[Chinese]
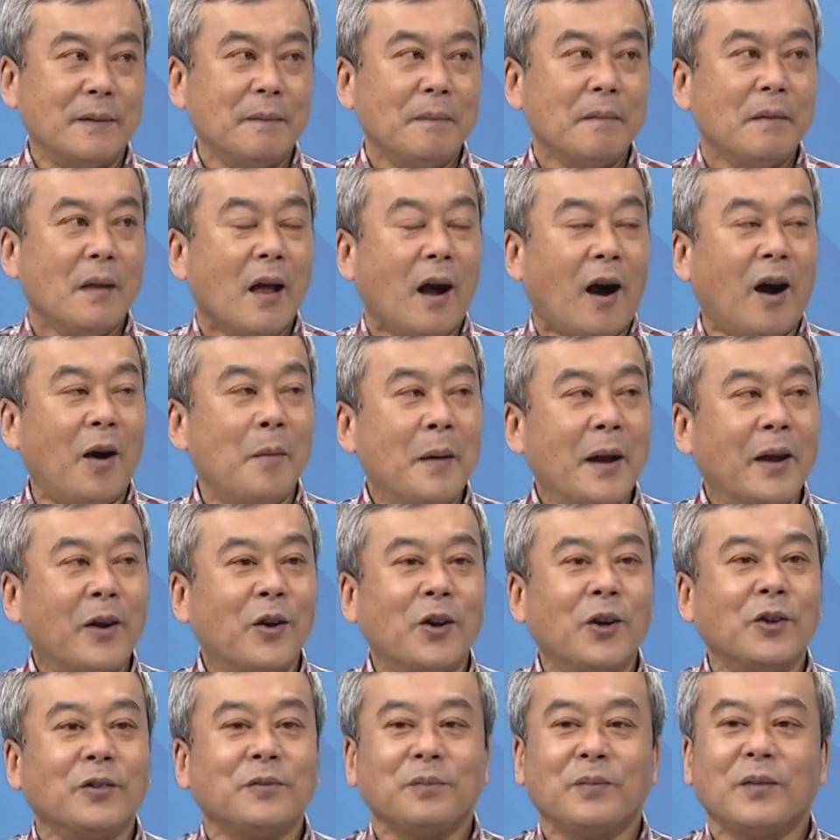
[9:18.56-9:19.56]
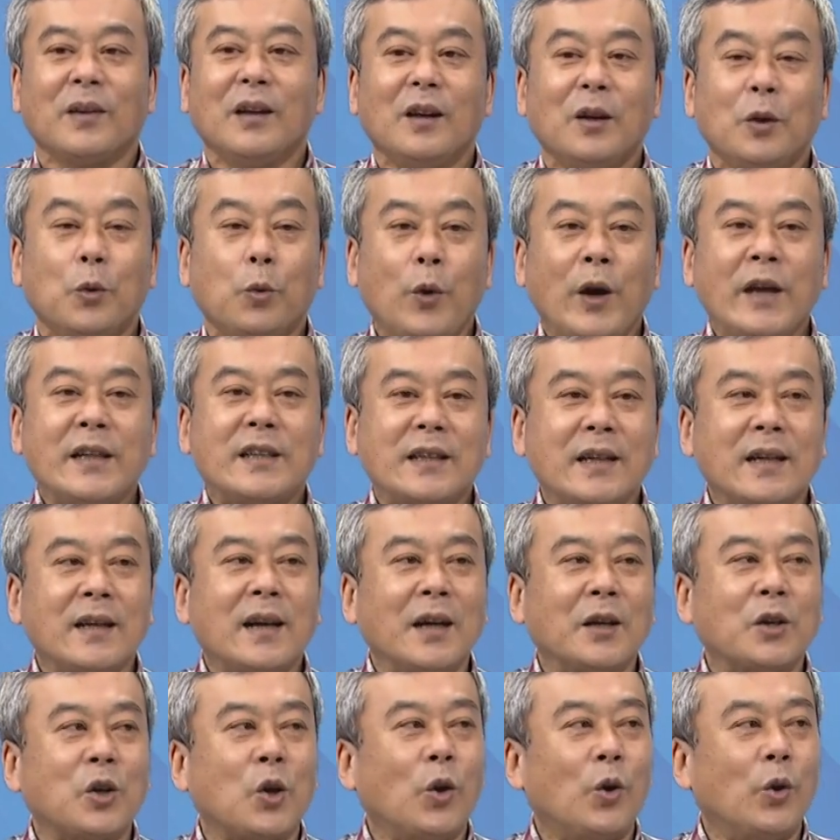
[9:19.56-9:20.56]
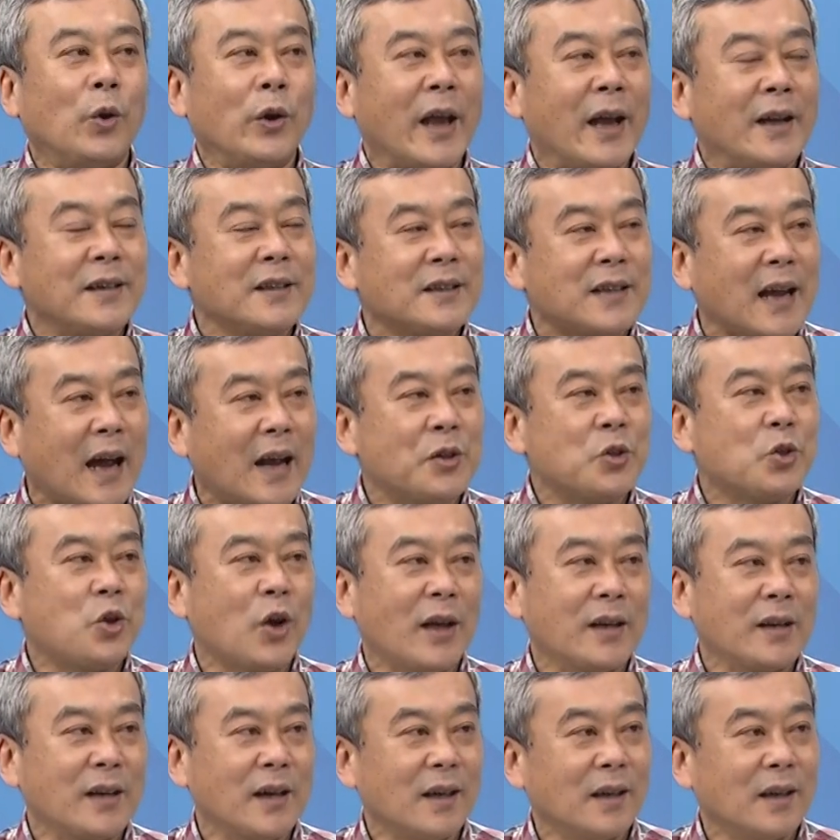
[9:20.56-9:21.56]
好，美国维持一个苟延残喘的，